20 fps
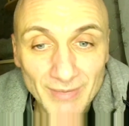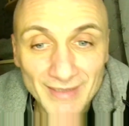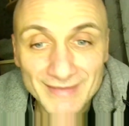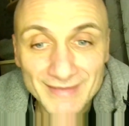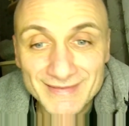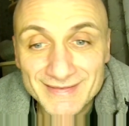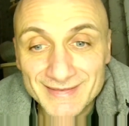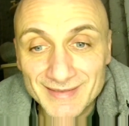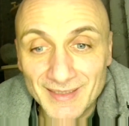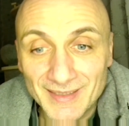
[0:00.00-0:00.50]
in
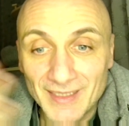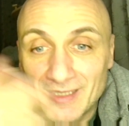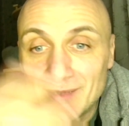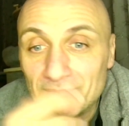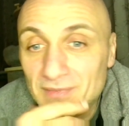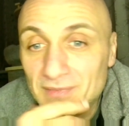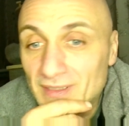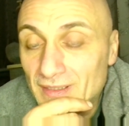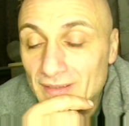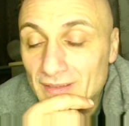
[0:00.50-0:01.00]

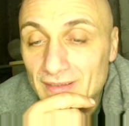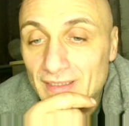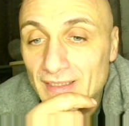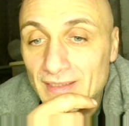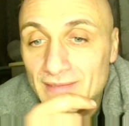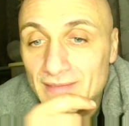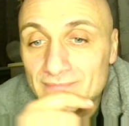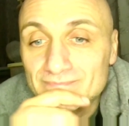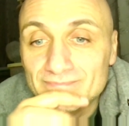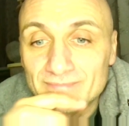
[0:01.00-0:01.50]
streaming, che,
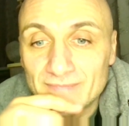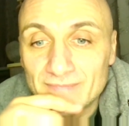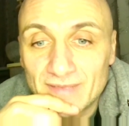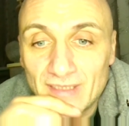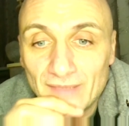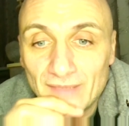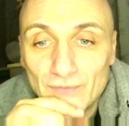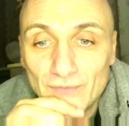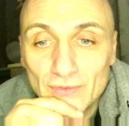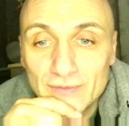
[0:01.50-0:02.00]
che a
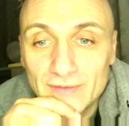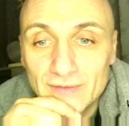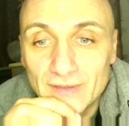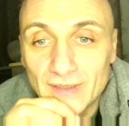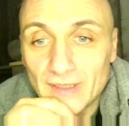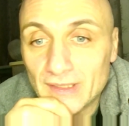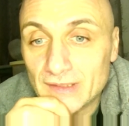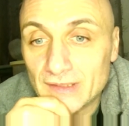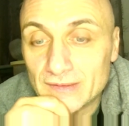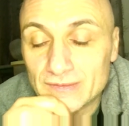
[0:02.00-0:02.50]

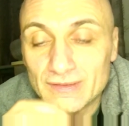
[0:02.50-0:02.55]
volte c'è